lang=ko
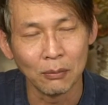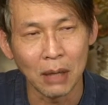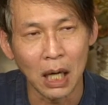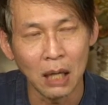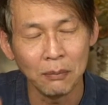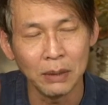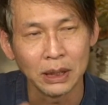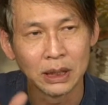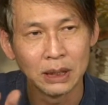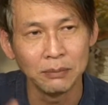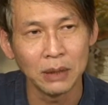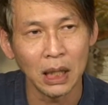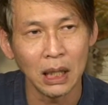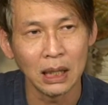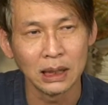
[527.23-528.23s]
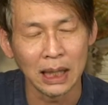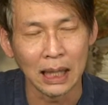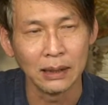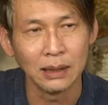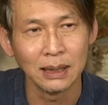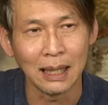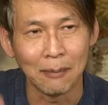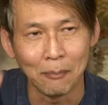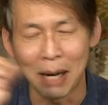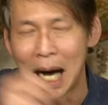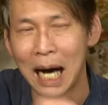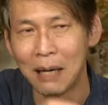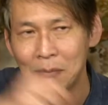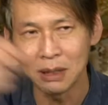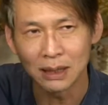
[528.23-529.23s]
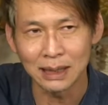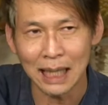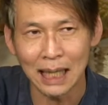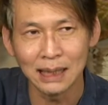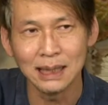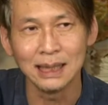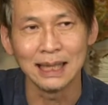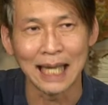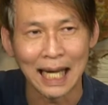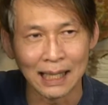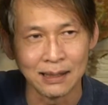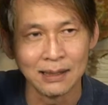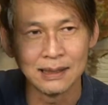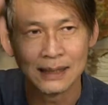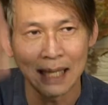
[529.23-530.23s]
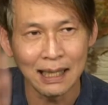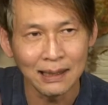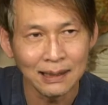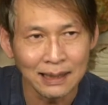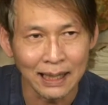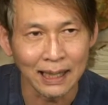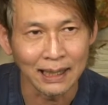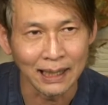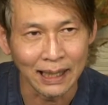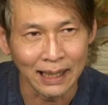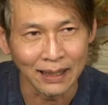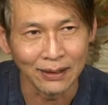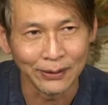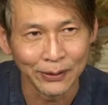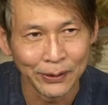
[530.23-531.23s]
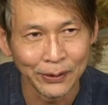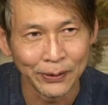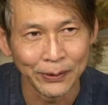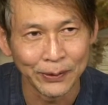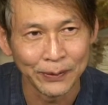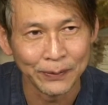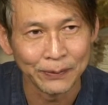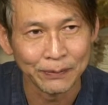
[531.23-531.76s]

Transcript: 마음에 집착하지 않는다, 마음을 따지지 않는다는 얘기예요.